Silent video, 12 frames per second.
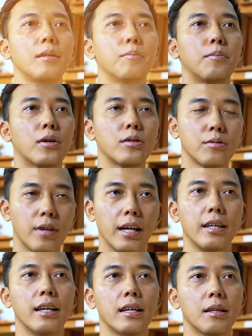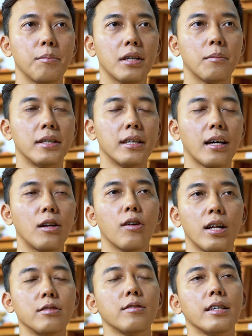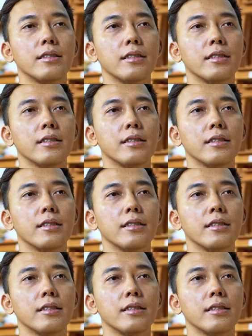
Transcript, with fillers: impor juga ada, tapi kebanyakan lokal juga